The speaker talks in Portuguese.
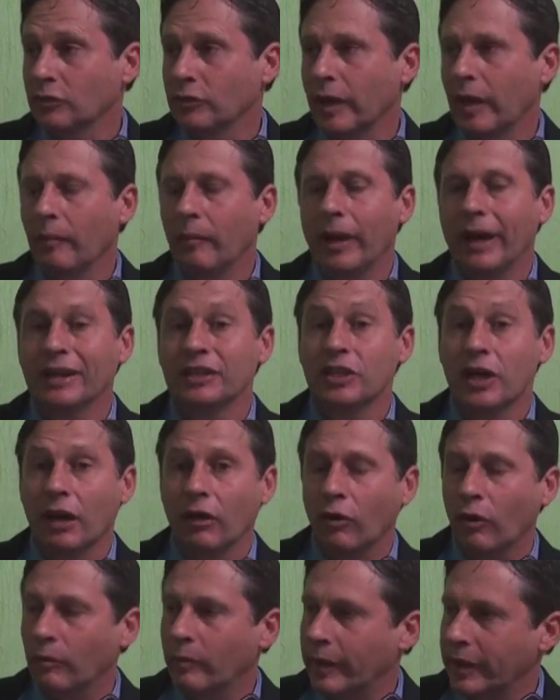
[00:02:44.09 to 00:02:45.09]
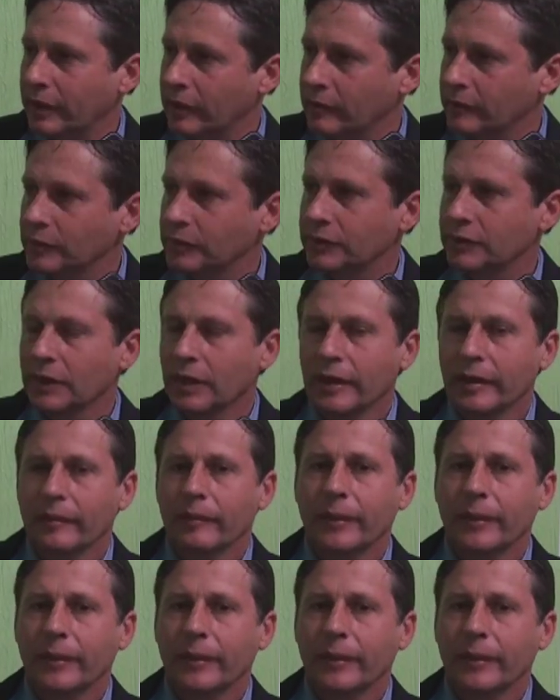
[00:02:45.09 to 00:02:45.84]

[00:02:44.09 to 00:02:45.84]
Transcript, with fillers: em Cuiabá, já cobramos,